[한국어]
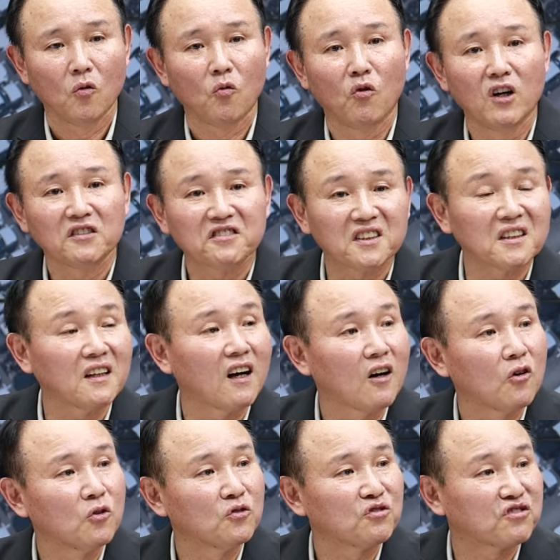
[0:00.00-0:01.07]

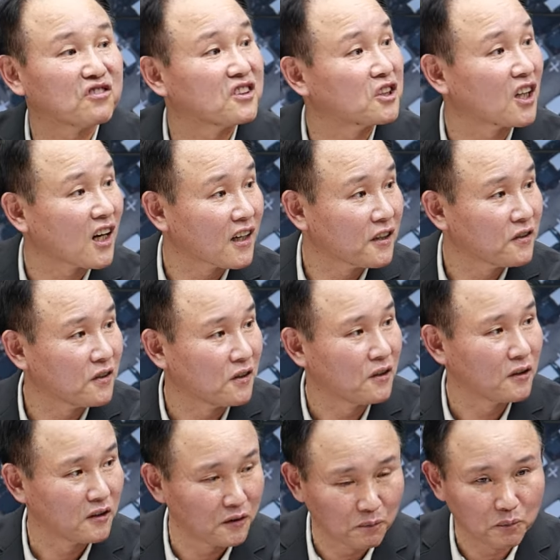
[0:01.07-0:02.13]
웨스팅하우스잖아요.
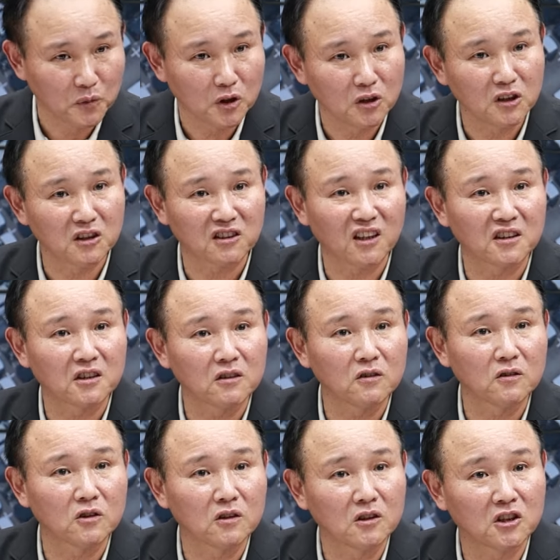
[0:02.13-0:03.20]
네. 어,
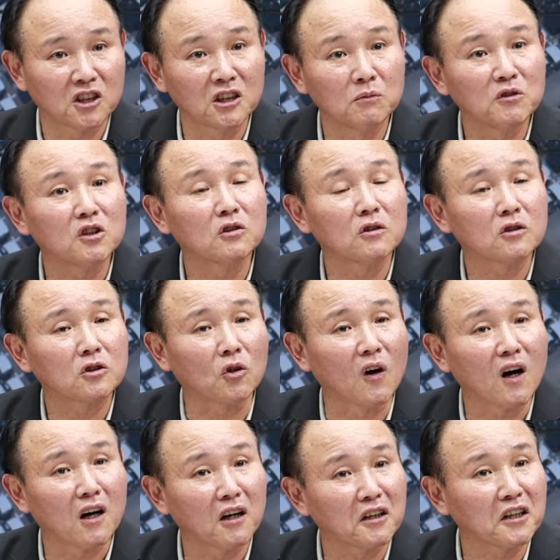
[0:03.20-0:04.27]
사실은 지금은
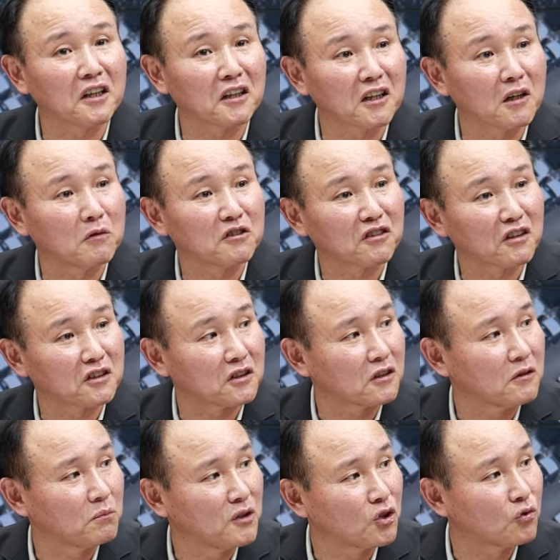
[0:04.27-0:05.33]
정확하게 얘기하면
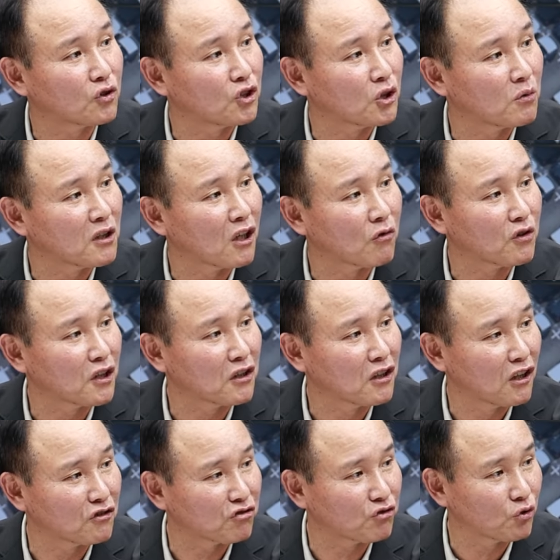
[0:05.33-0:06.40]
사실은 미국 기업이라고
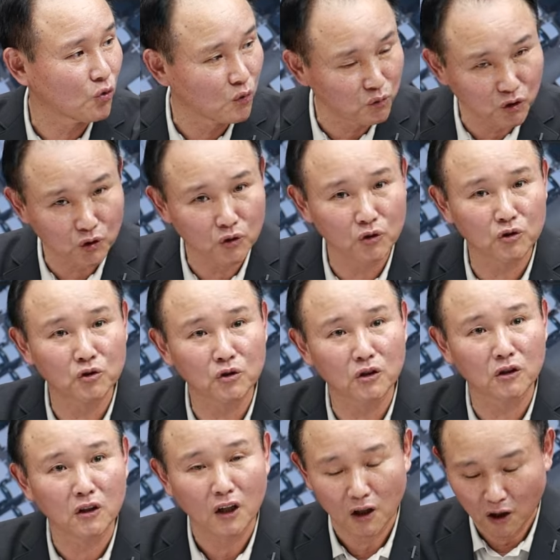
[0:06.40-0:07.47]
얘기할 수는 없는
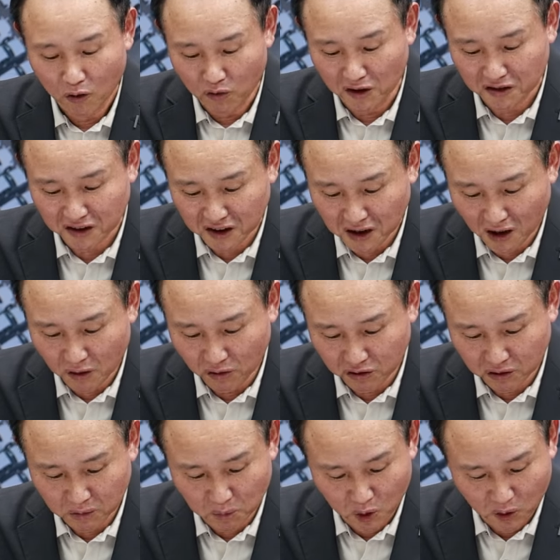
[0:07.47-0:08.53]
거죠. 네.
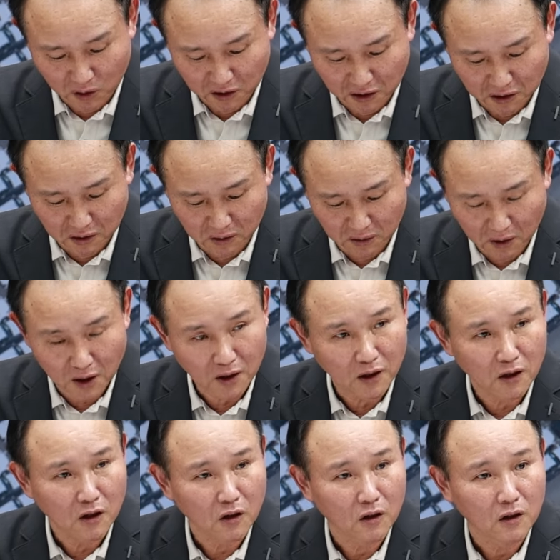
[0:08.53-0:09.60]
웨스팅하우스는 뭐 사실은
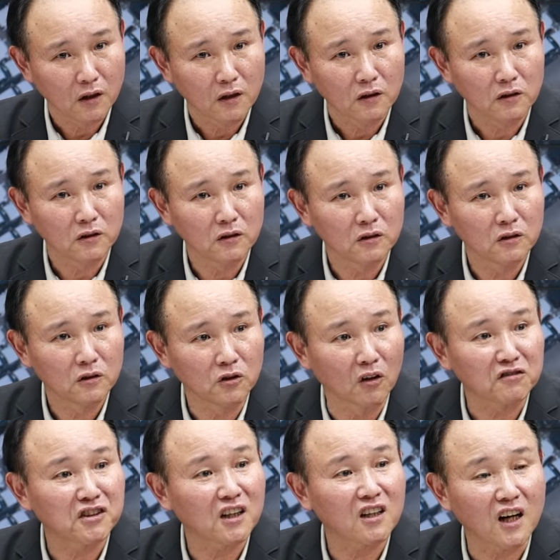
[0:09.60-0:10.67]
그
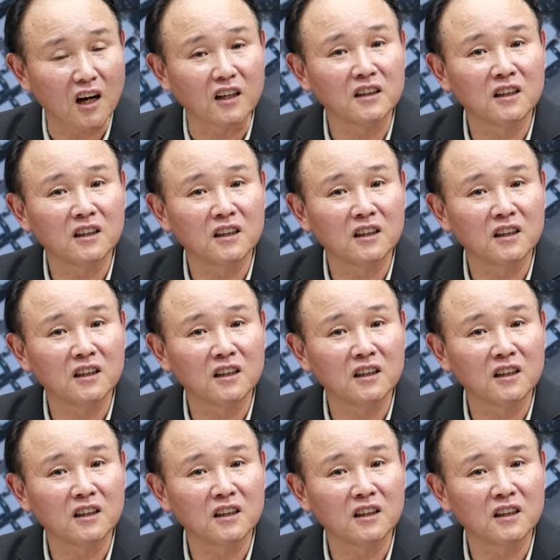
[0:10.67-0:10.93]
역사를 아,